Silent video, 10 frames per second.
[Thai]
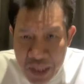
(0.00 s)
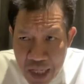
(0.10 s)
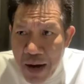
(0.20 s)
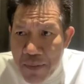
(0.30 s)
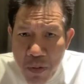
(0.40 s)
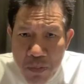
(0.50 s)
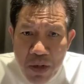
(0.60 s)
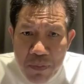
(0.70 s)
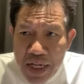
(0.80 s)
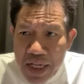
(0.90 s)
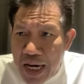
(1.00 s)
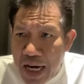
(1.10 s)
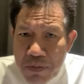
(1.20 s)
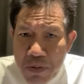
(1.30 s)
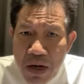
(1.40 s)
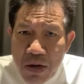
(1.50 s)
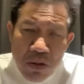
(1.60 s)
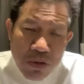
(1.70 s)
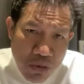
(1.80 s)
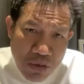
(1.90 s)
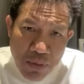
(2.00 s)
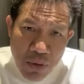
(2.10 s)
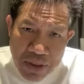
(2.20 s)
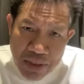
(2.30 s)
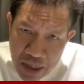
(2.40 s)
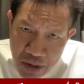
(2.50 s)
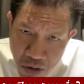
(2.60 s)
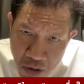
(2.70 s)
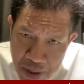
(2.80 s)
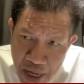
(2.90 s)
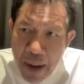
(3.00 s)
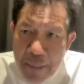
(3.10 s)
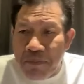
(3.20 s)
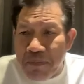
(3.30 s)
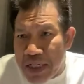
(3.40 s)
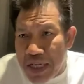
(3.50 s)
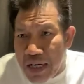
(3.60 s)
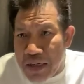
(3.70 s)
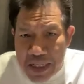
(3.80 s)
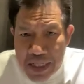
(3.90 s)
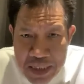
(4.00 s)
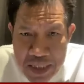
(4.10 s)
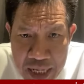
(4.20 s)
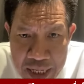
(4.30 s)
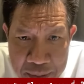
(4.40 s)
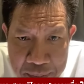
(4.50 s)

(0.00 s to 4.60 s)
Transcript: นะครับผมต้องไปให้การเพราะว่าเขาต้องส่งสำนวนจากกองปราบไปยัง DSI